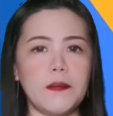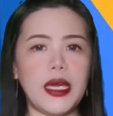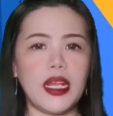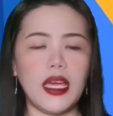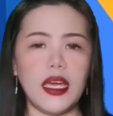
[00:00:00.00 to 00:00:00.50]

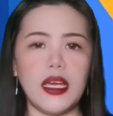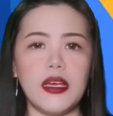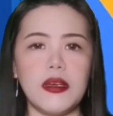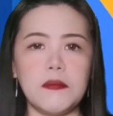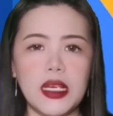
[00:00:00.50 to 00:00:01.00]

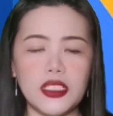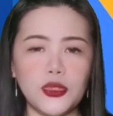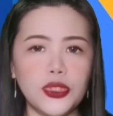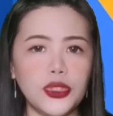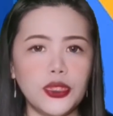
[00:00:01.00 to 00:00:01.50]
para
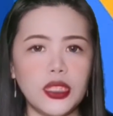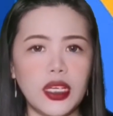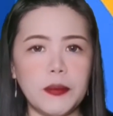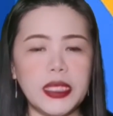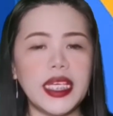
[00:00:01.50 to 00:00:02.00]
ma-sure nyo
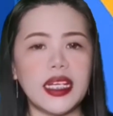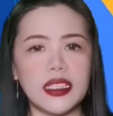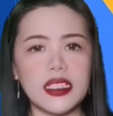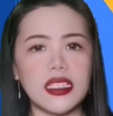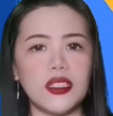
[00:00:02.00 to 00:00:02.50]
na may
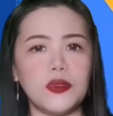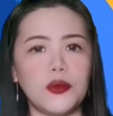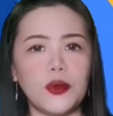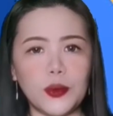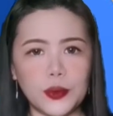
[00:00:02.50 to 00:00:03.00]
darating sa
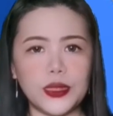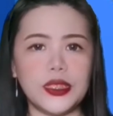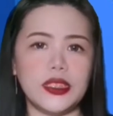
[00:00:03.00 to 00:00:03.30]
inyong code.